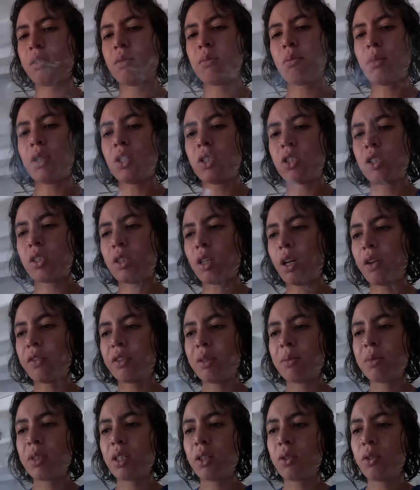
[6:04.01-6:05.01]
ماشي تعرف
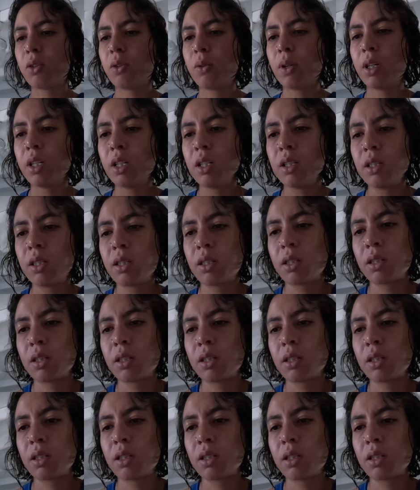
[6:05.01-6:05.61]
تمسكه كويس